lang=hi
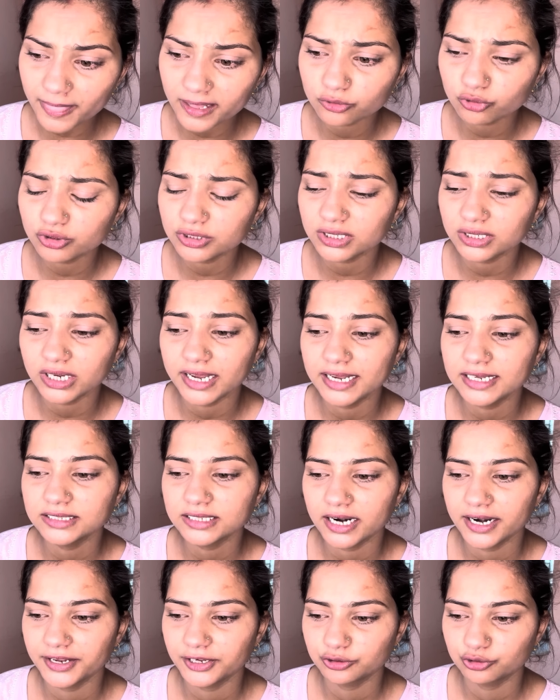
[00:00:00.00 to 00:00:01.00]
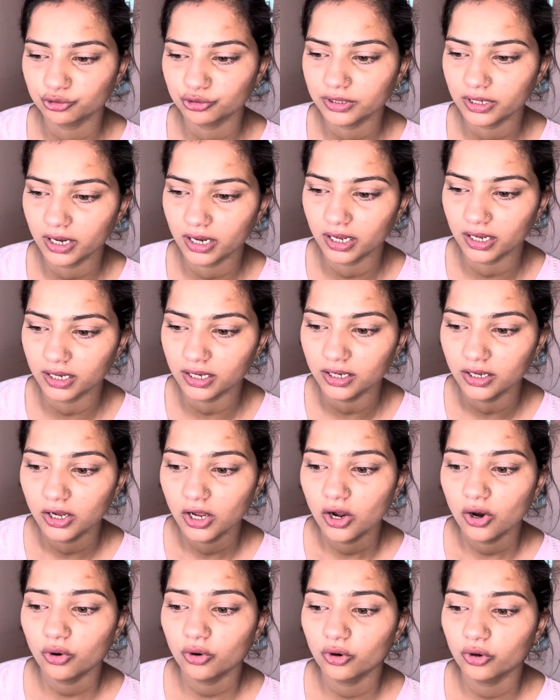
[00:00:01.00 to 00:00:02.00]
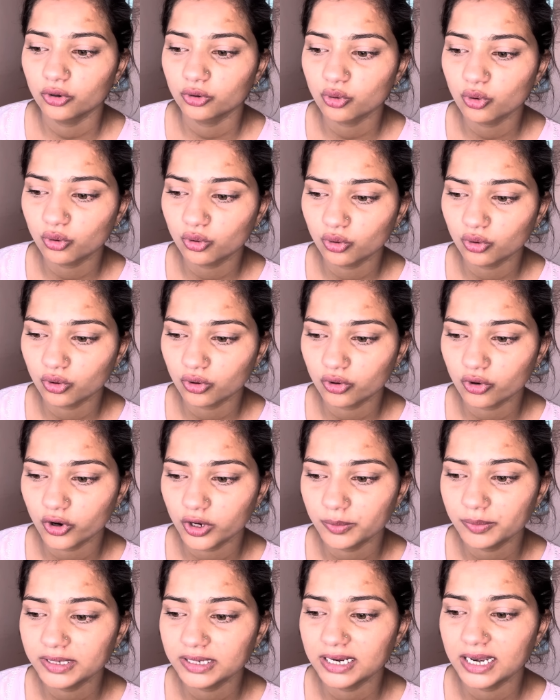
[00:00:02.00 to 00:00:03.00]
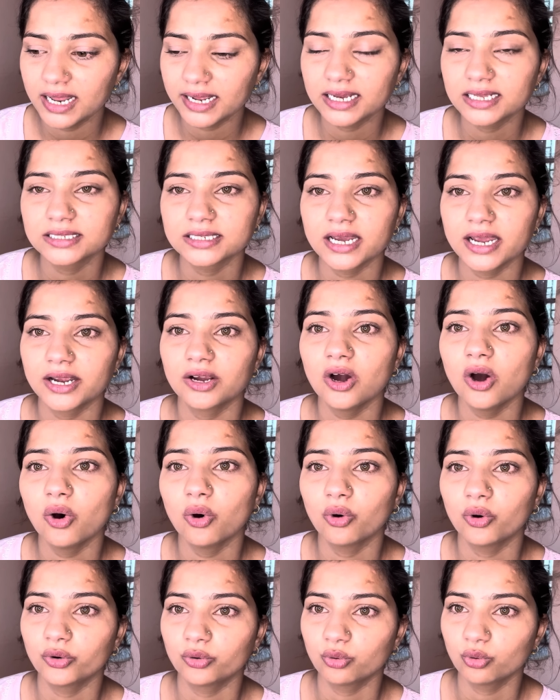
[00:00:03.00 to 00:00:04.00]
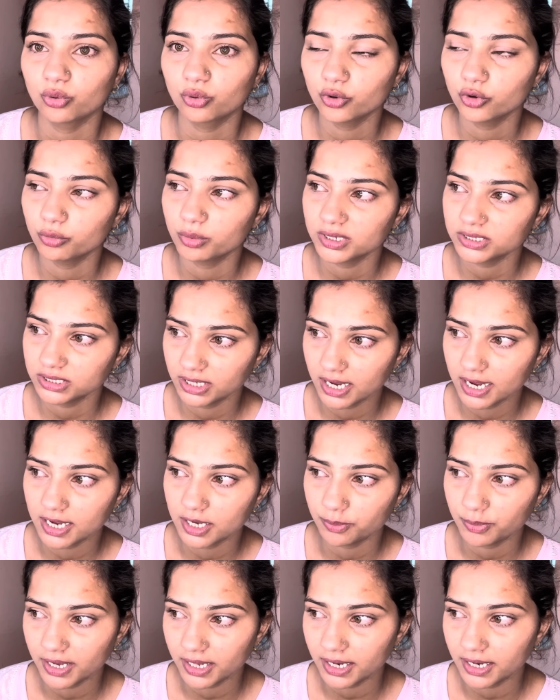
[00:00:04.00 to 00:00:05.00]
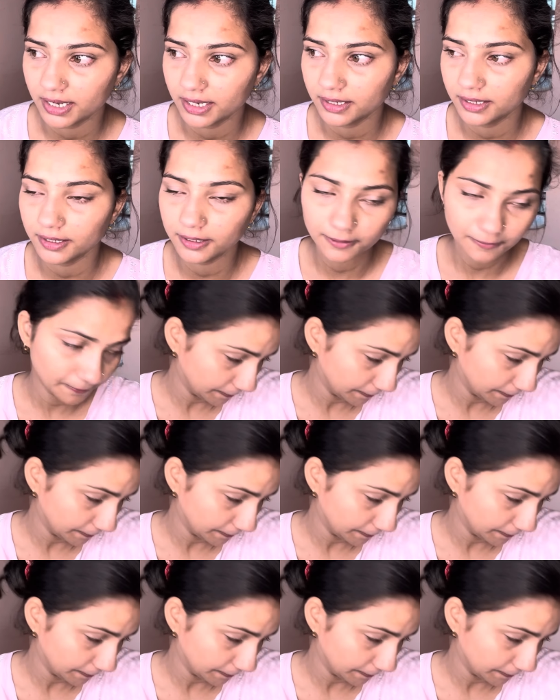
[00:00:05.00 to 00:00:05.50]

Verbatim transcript: तुझे कहीं जाने की जरूरत नहीं है और कुकू को कोई भी नहीं लेके जाएगा और कुकू बस यहीं पे रहेगी